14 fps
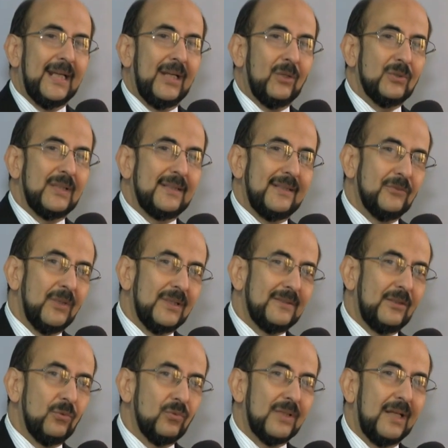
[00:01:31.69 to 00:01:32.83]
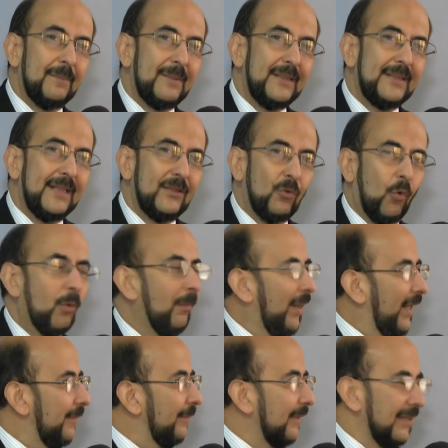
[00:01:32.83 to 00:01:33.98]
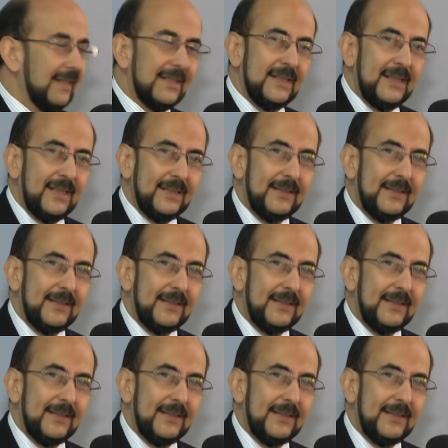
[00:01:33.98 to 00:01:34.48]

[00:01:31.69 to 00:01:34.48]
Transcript: que los ascensos han sido un trámite normal, ¿verdad?